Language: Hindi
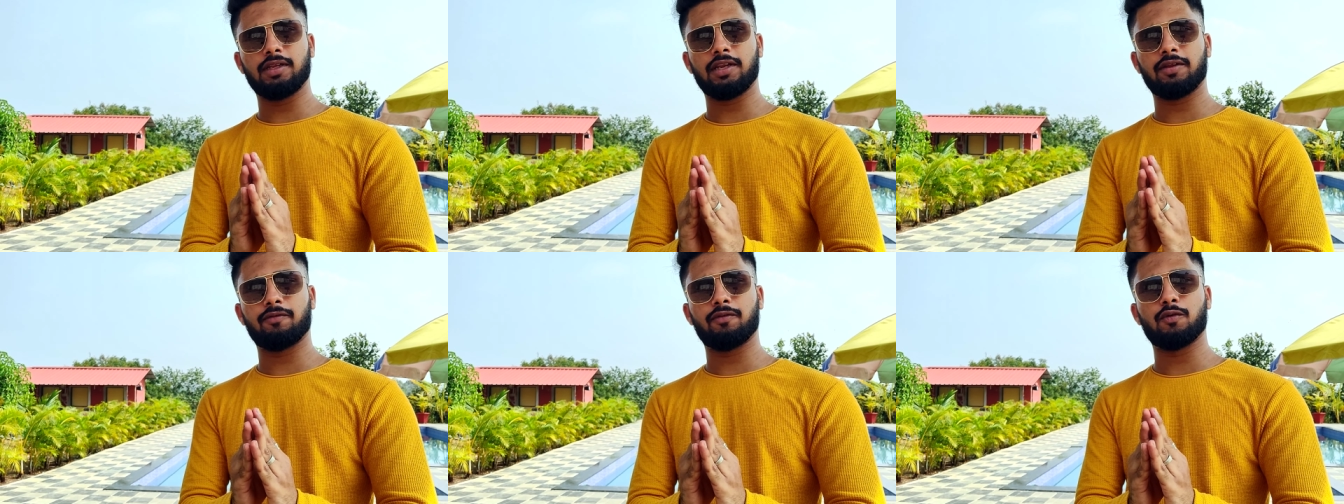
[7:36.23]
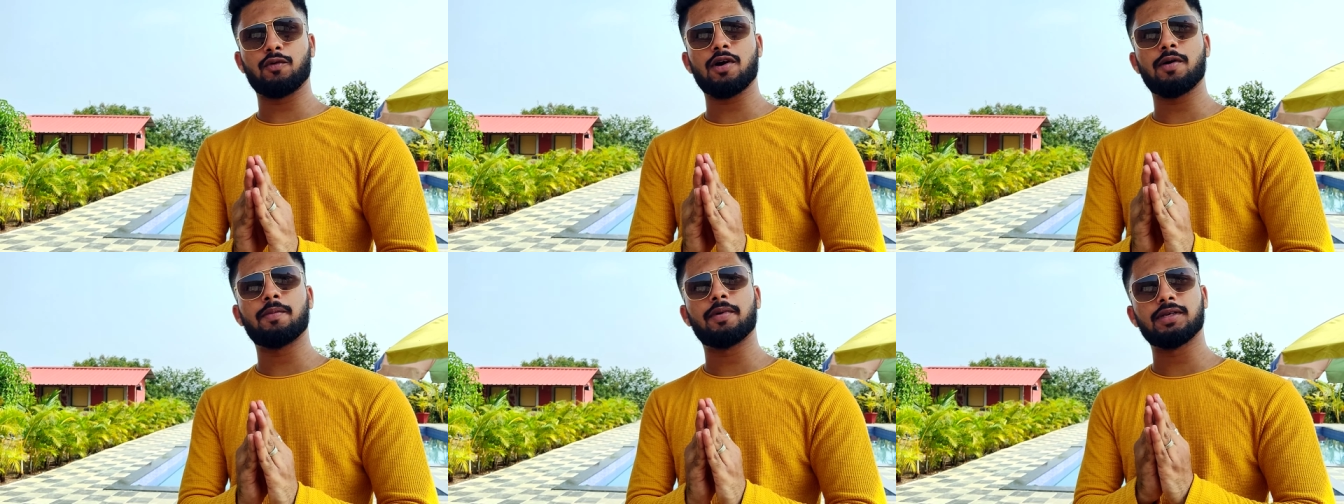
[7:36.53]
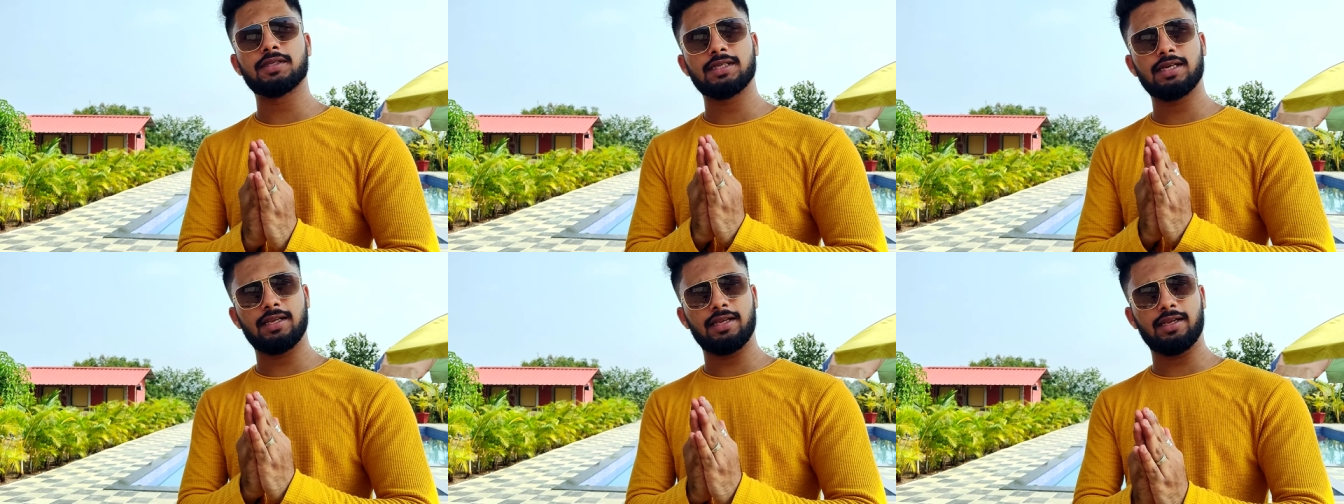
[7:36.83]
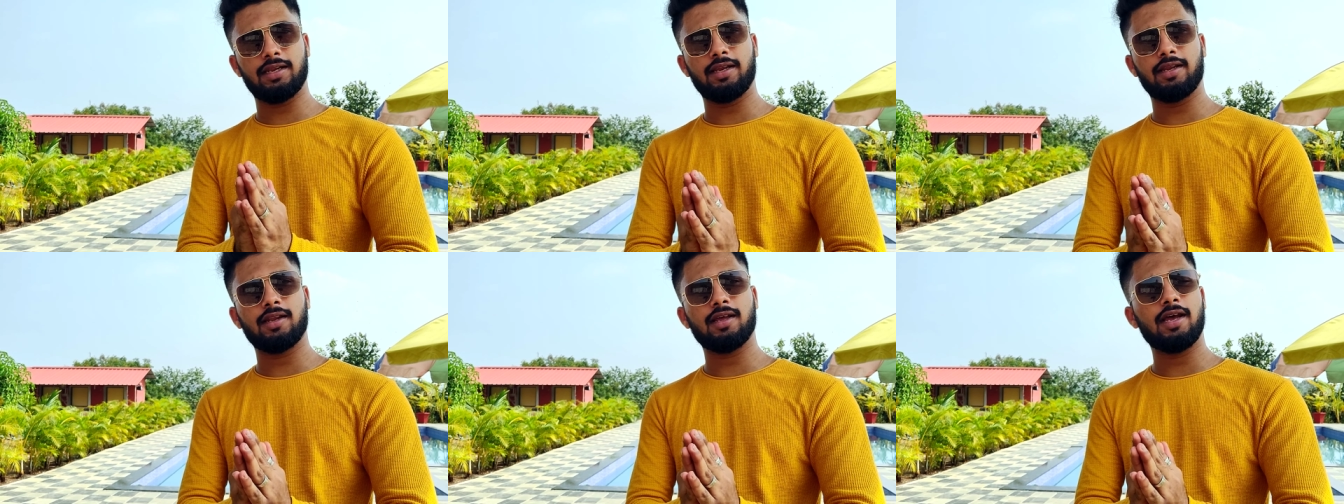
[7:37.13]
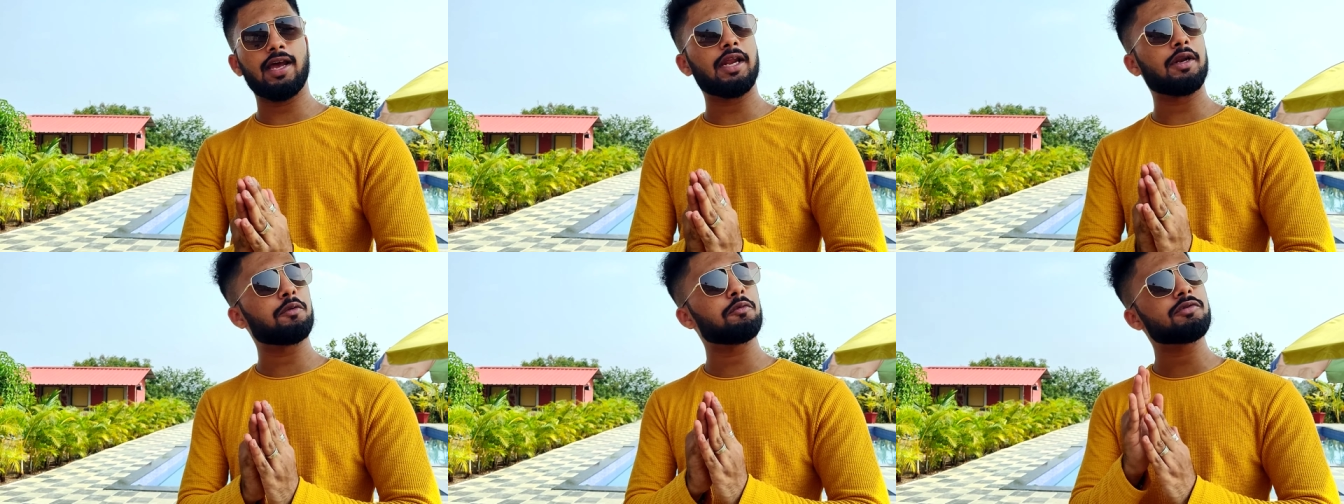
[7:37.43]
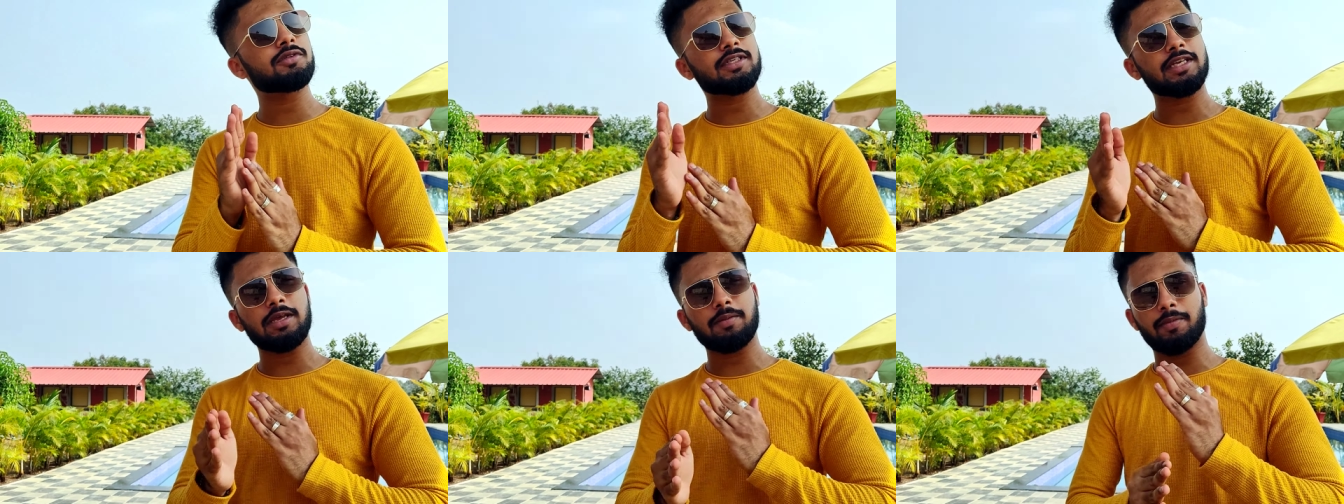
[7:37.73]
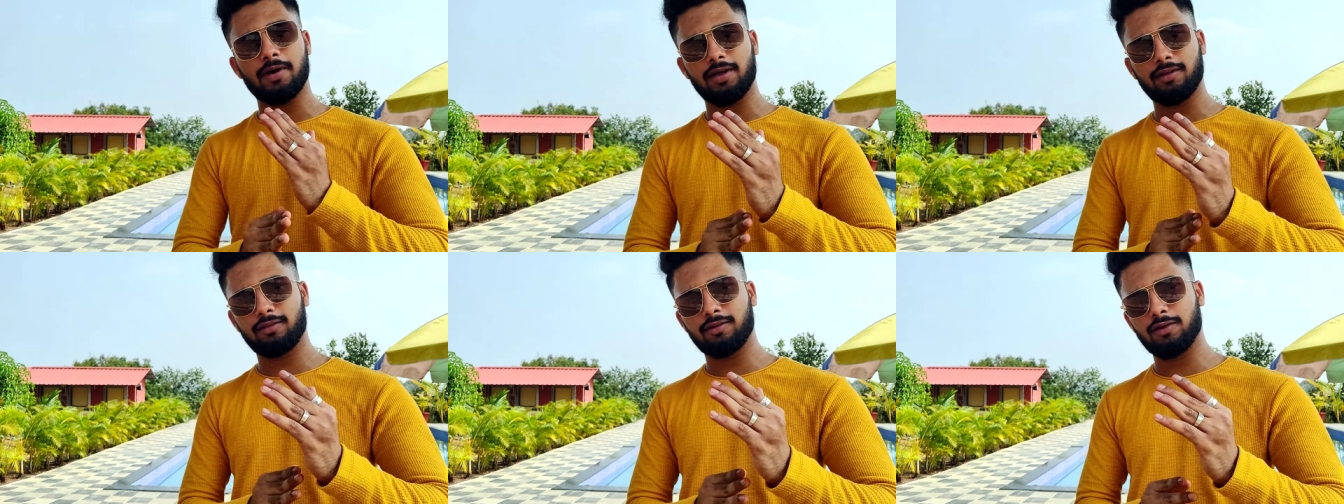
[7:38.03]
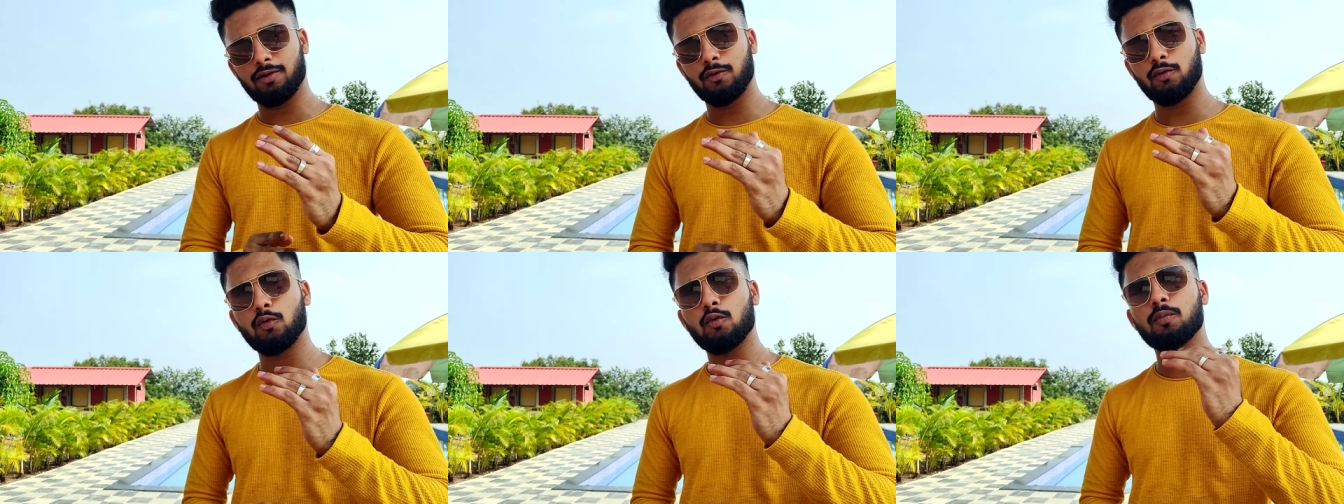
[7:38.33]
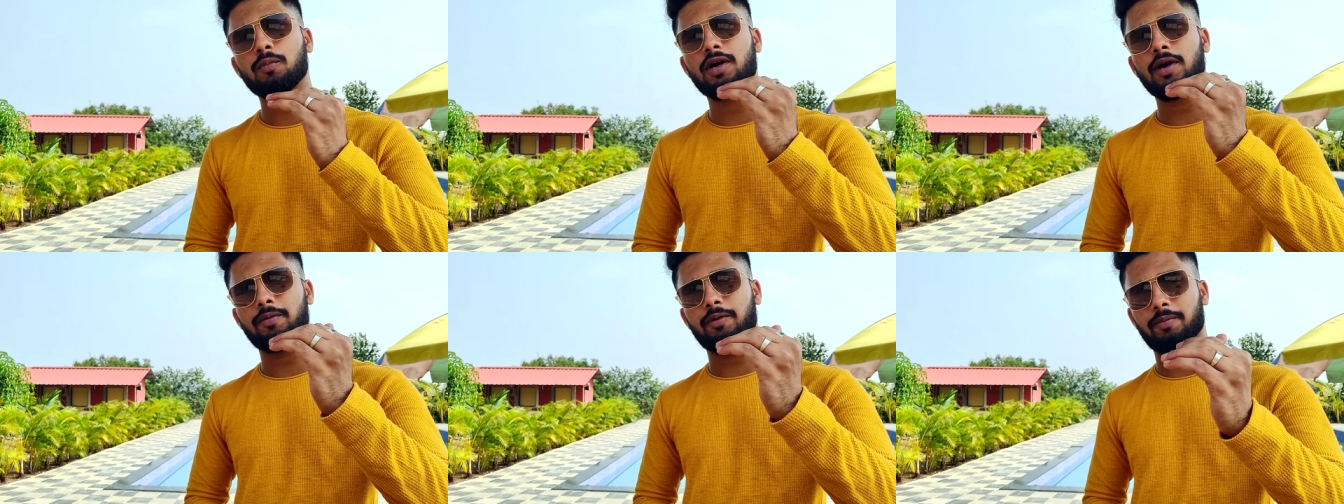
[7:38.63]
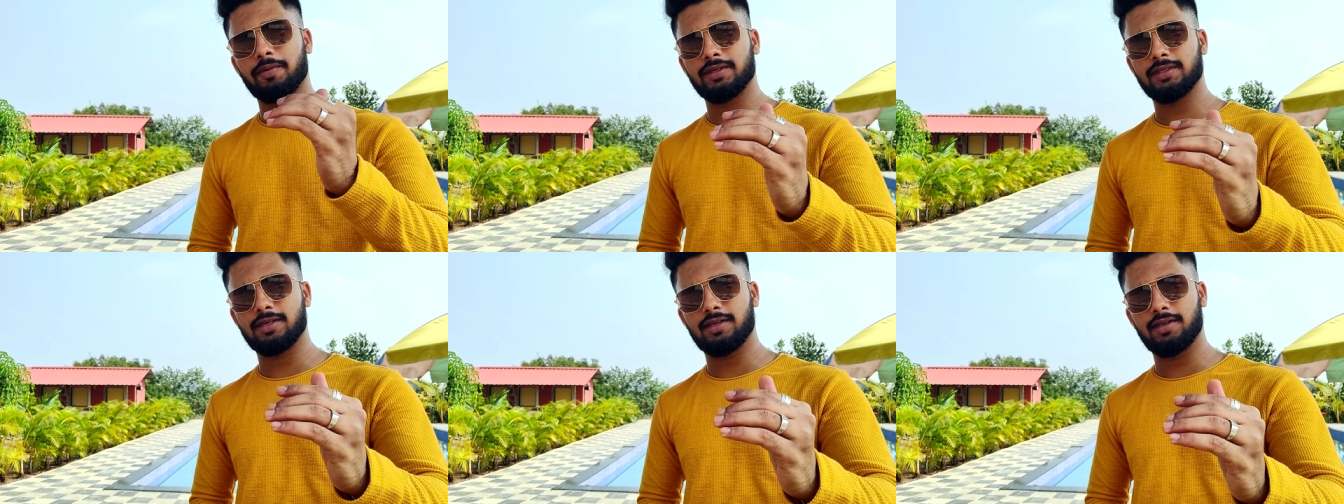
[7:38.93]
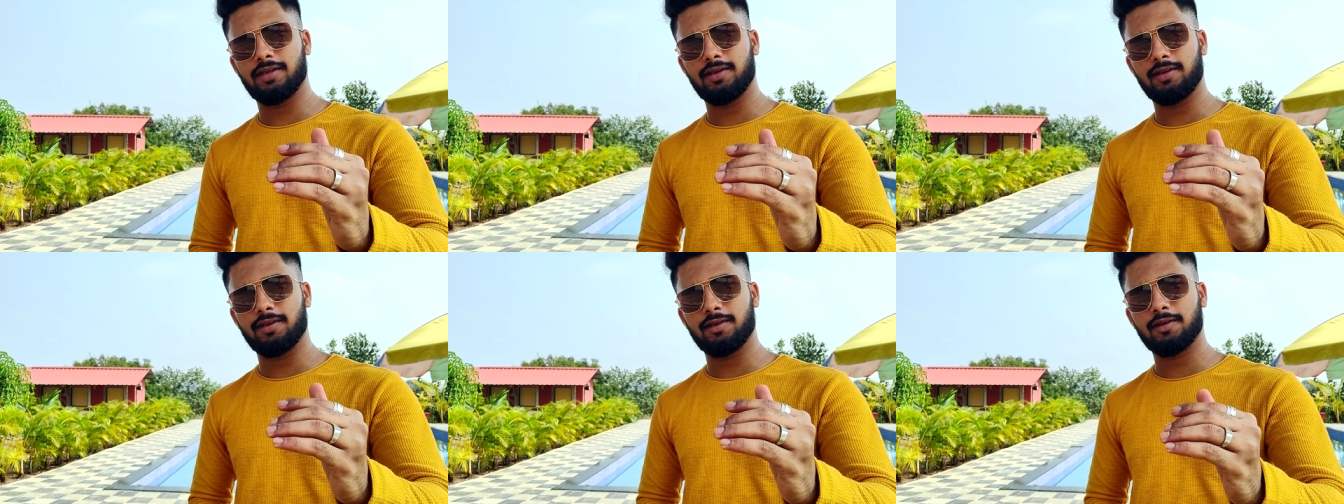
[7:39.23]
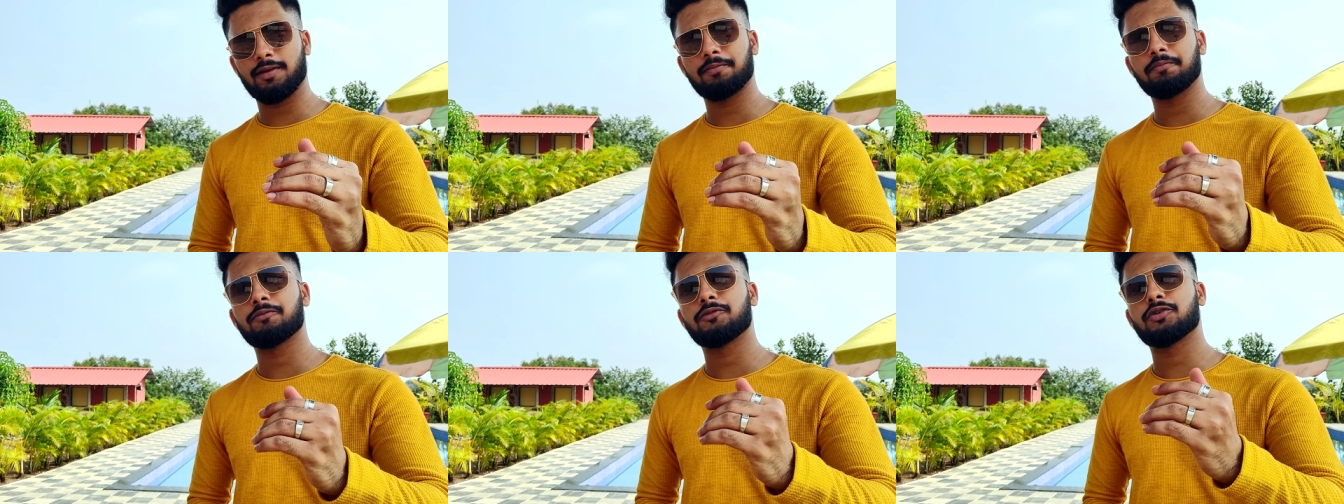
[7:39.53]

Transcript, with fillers: रिव्यू का मज़ा ले लेना एंड उसके बाद रूम का भी मज़ा ले लेना